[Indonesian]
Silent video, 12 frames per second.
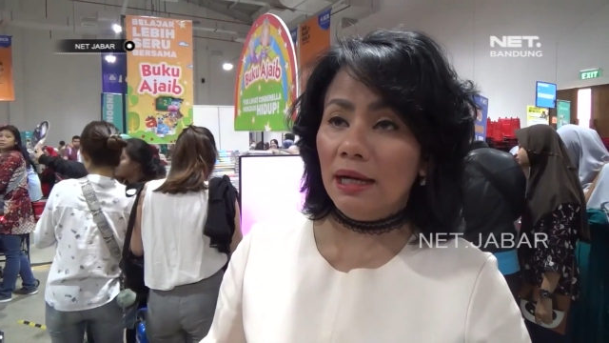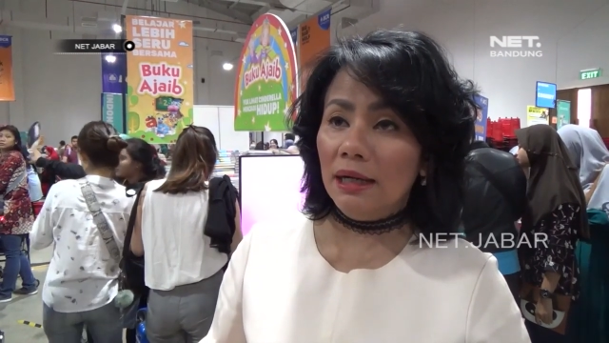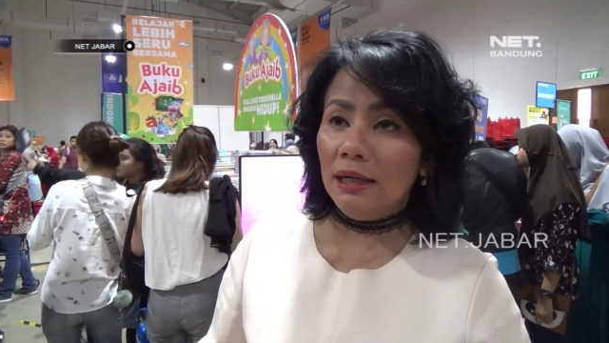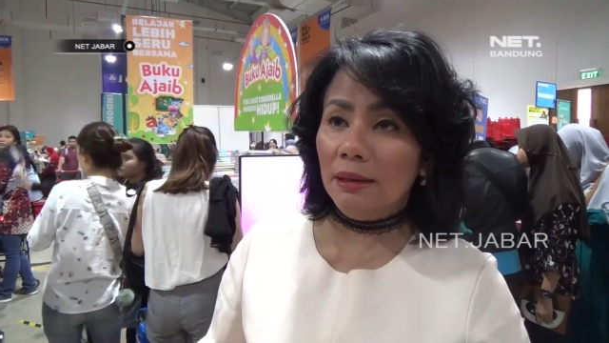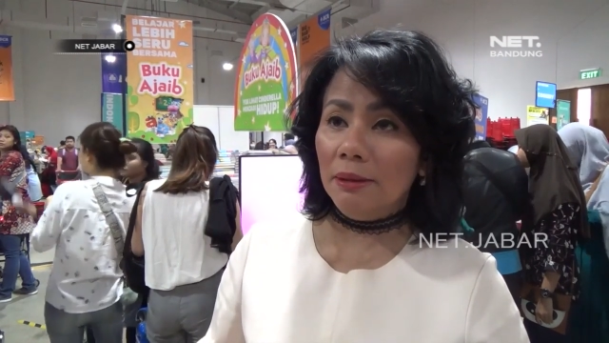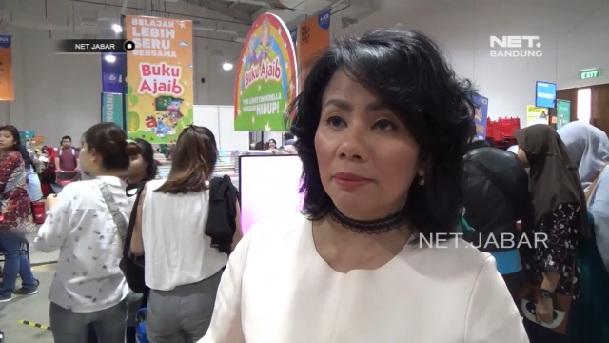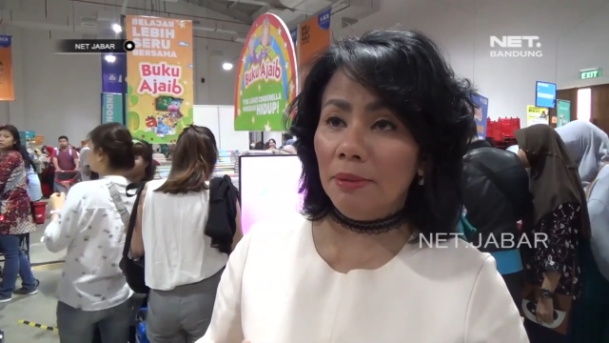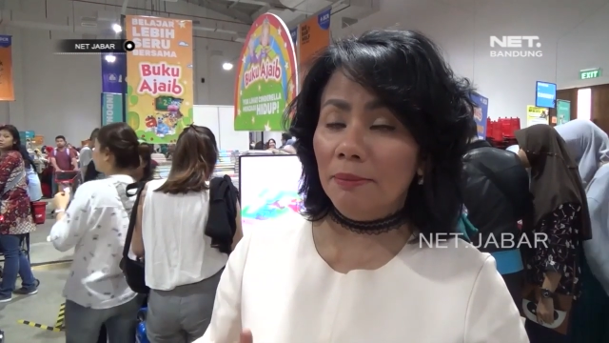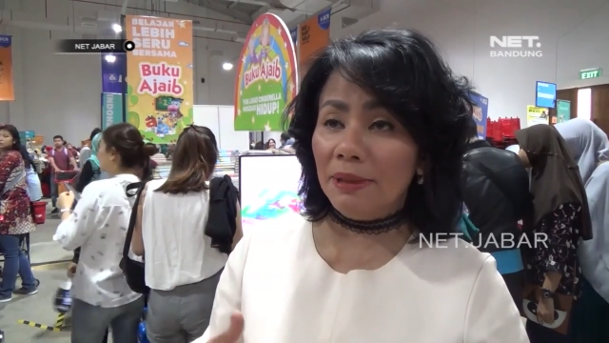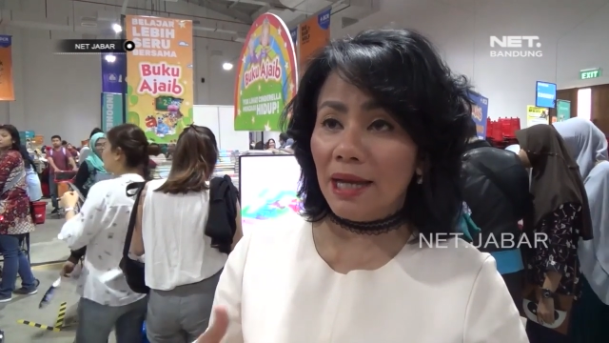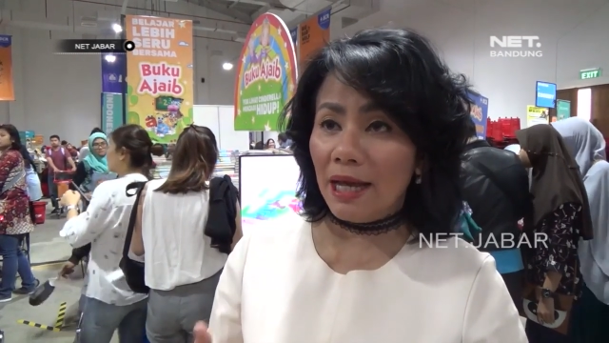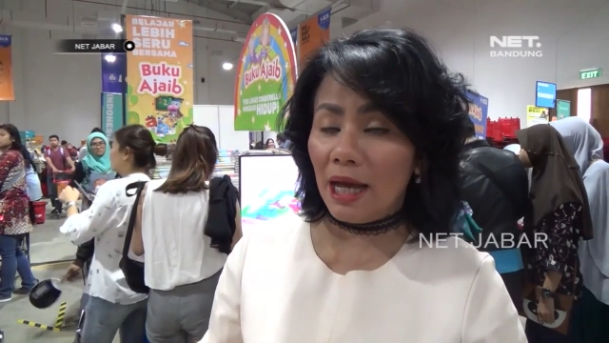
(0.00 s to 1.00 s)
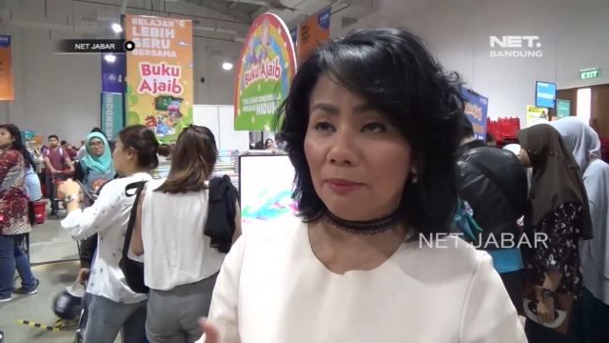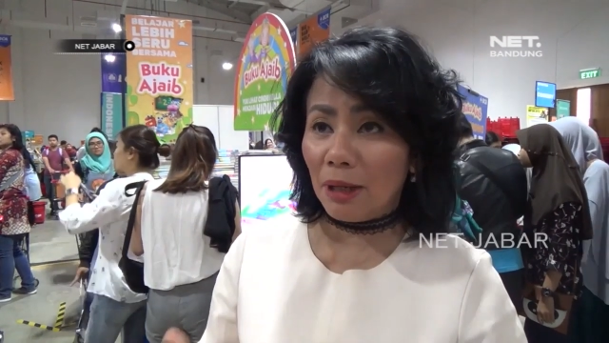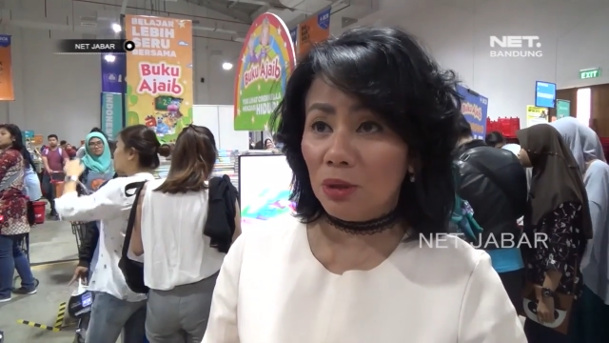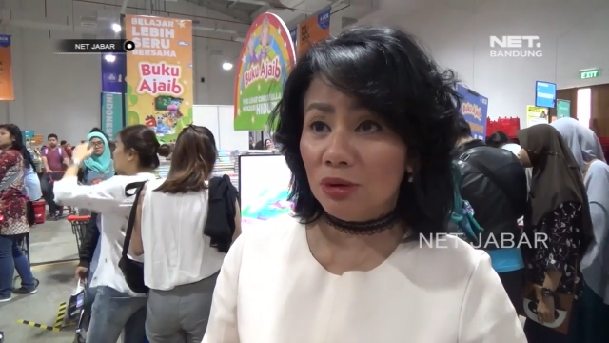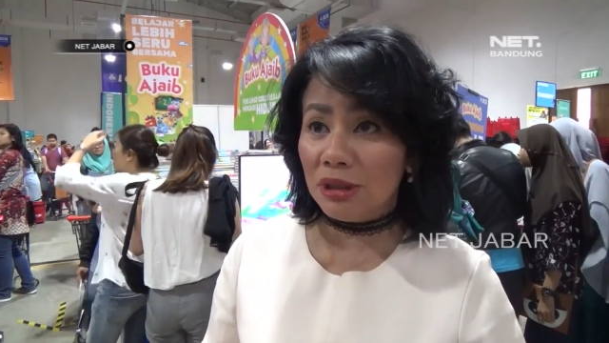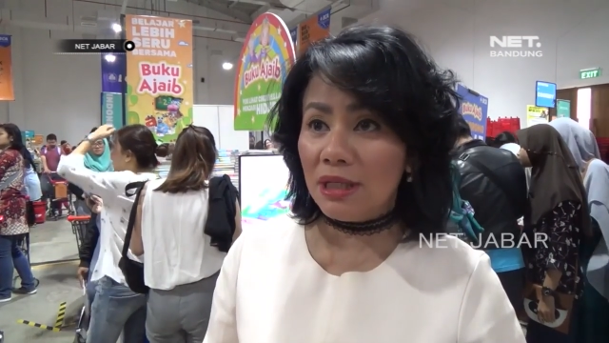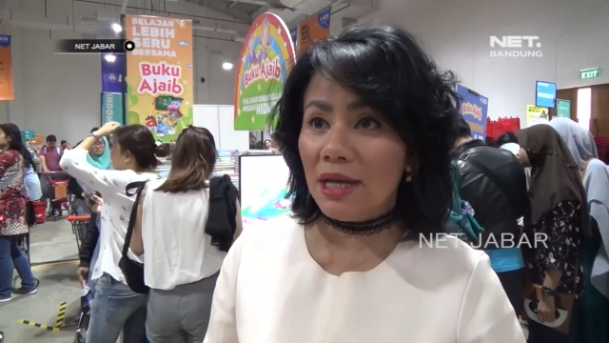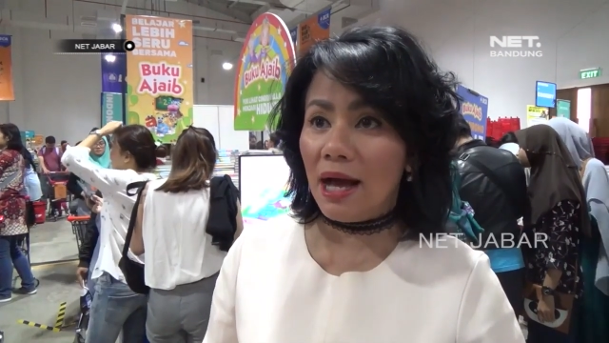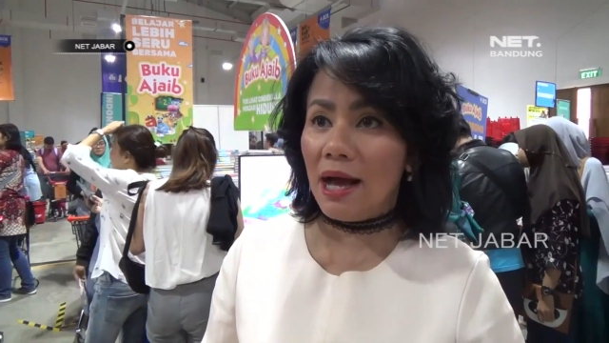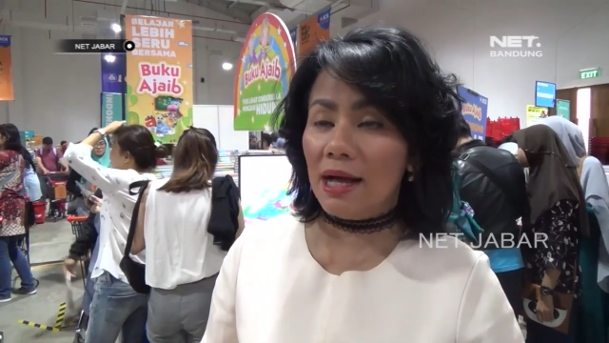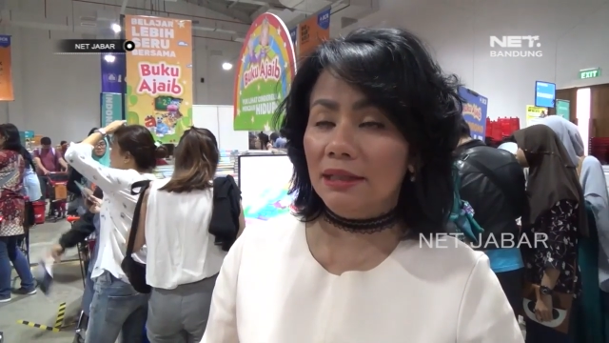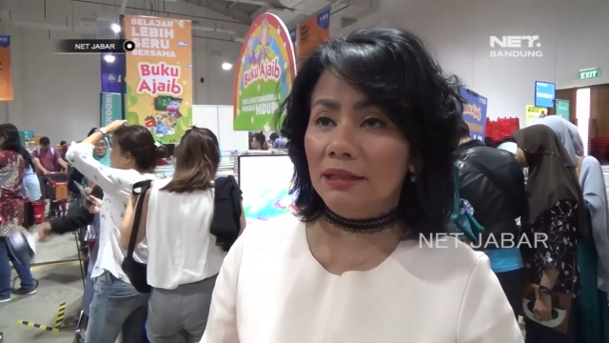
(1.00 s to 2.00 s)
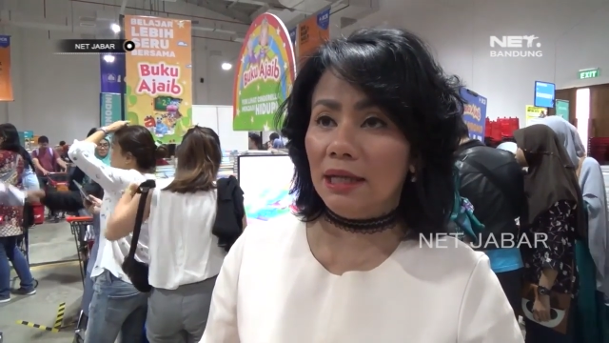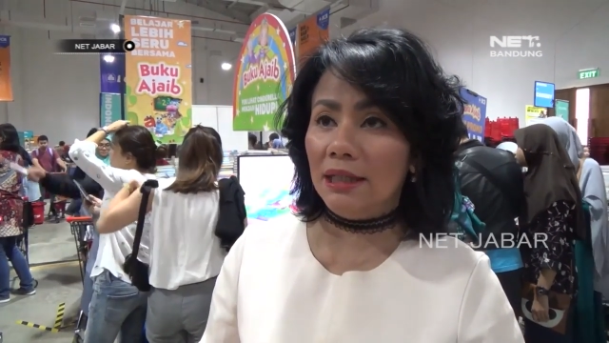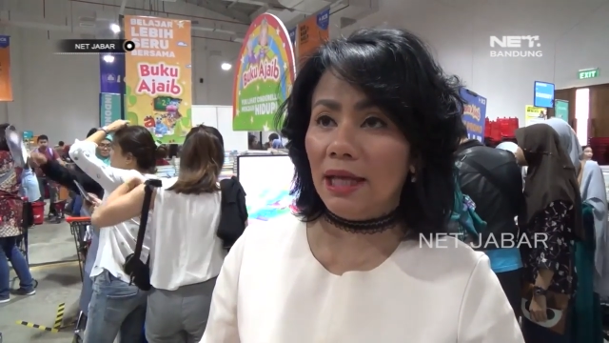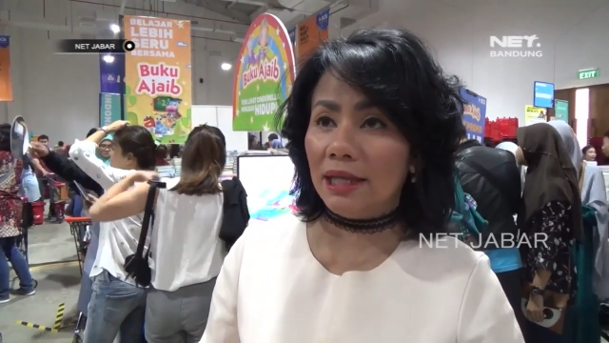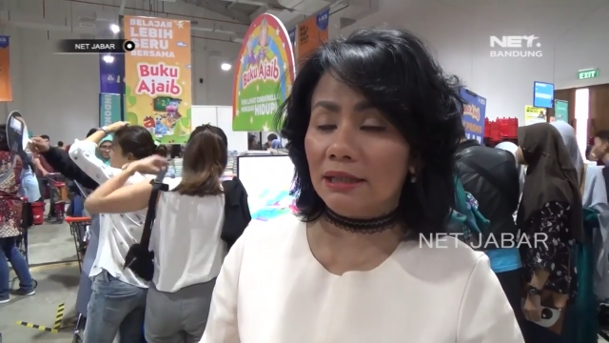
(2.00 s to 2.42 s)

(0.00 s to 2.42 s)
uh, pemberdayaan manusia jadi